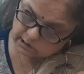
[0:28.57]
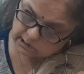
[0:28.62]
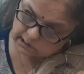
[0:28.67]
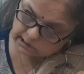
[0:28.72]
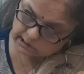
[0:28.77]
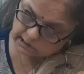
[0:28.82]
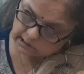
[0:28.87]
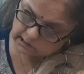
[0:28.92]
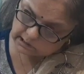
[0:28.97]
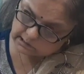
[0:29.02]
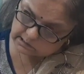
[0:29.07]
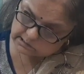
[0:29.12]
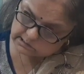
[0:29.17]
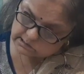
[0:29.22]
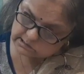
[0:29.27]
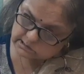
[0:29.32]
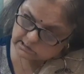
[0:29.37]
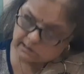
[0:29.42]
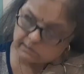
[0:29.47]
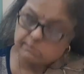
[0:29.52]
करेंगी
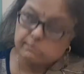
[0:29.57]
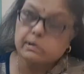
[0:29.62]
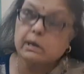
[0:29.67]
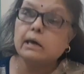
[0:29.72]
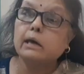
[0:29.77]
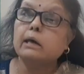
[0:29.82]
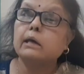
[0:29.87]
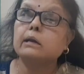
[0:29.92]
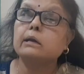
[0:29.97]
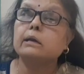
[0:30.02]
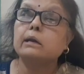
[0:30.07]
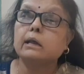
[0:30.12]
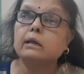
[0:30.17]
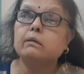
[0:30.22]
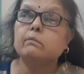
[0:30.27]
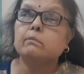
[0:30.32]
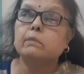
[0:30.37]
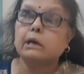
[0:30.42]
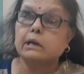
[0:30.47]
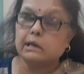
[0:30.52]
किसी से भय
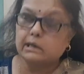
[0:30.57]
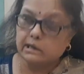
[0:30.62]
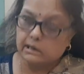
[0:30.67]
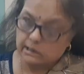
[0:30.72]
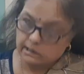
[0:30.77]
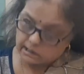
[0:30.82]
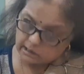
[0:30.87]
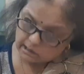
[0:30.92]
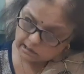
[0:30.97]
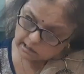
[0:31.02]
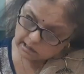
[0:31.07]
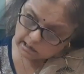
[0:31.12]
नहीं मानेंगी